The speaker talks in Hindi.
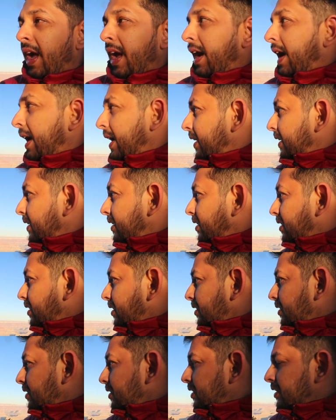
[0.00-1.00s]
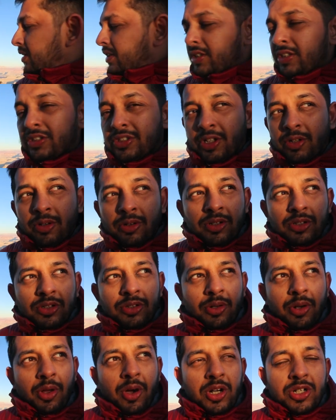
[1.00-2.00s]
एंड
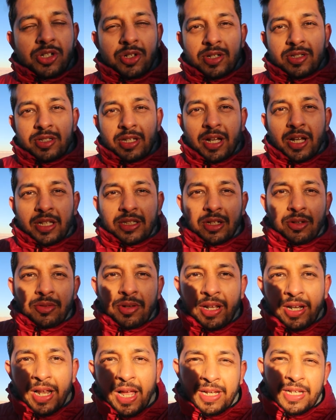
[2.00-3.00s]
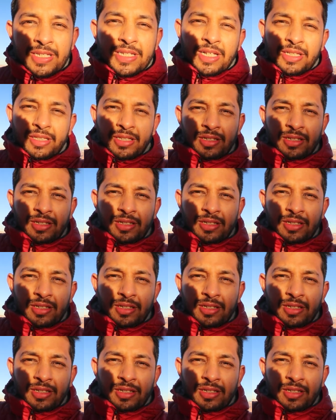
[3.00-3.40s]
थोड़े और शॉर्ट्स दिखाता हूँ एंड आगे जाते